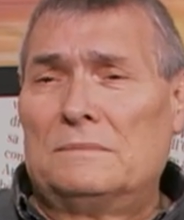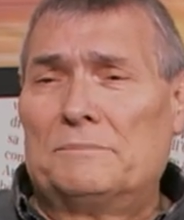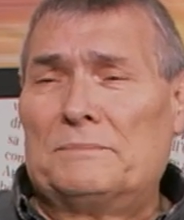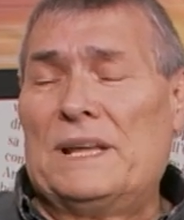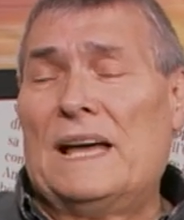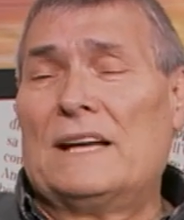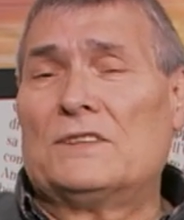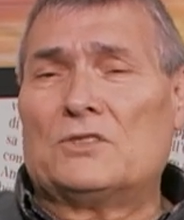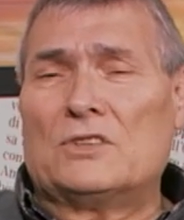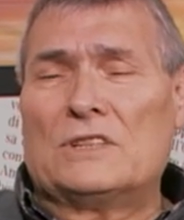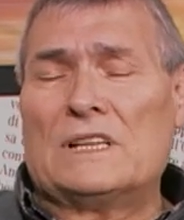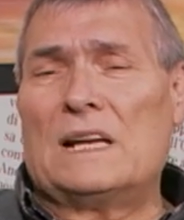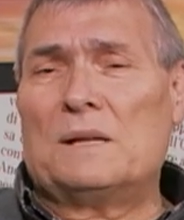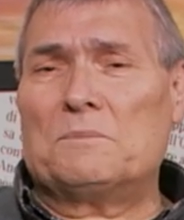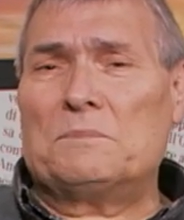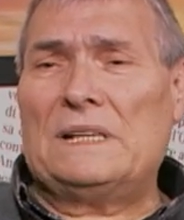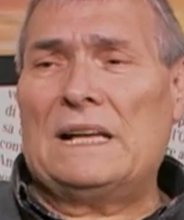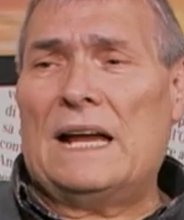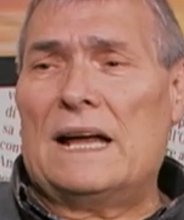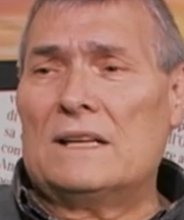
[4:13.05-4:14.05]
piatto della
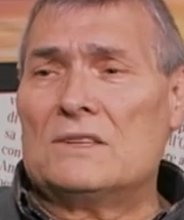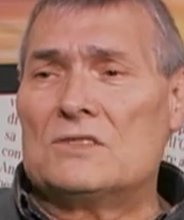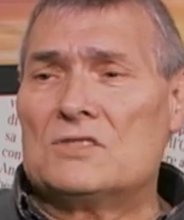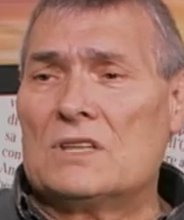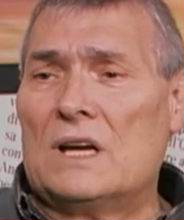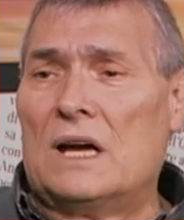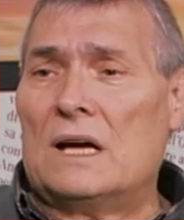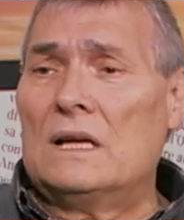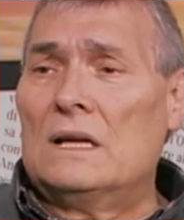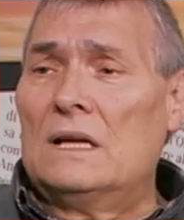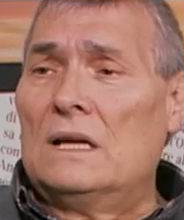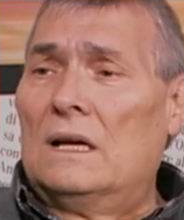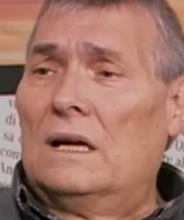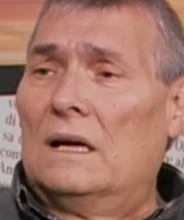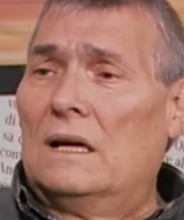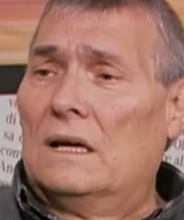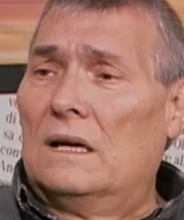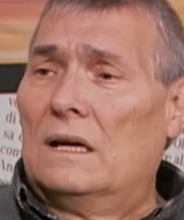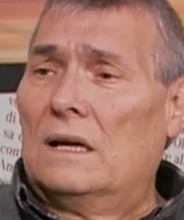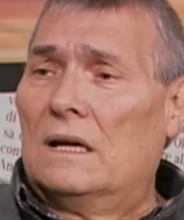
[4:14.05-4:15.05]
bilancia
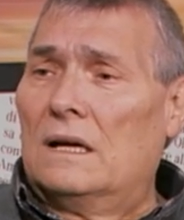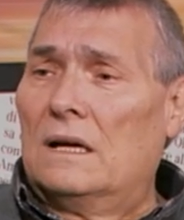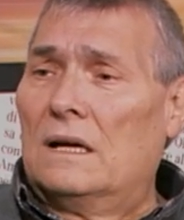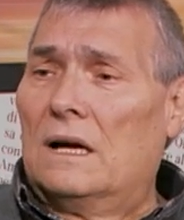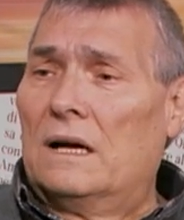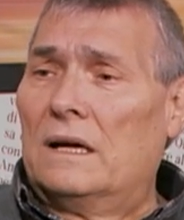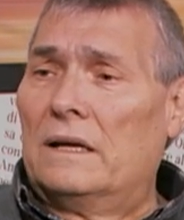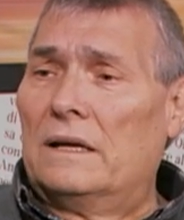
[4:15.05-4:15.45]
eh,